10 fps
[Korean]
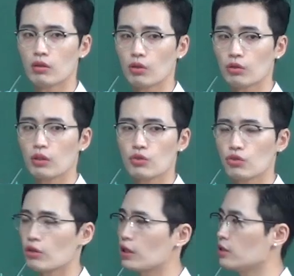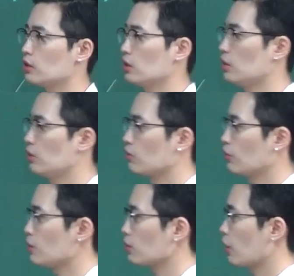어떻게 수용할지 이런
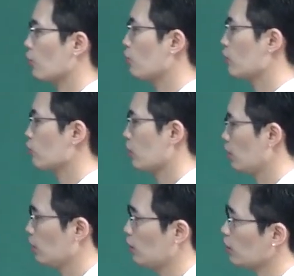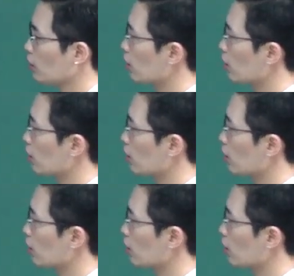건 해석 당연히 할 줄 알아야 돼그